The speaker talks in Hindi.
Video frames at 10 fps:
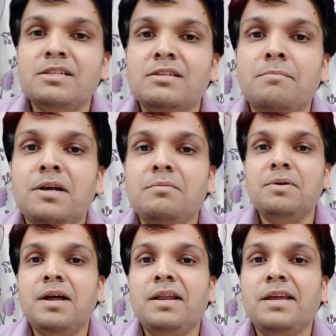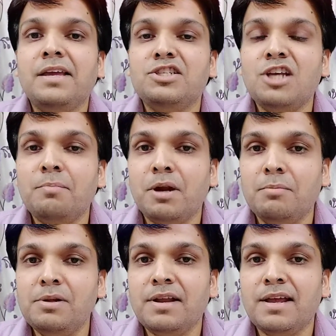में संबंध बनाने की इच्छा
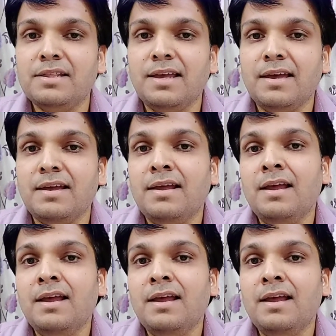प्रबल रहती है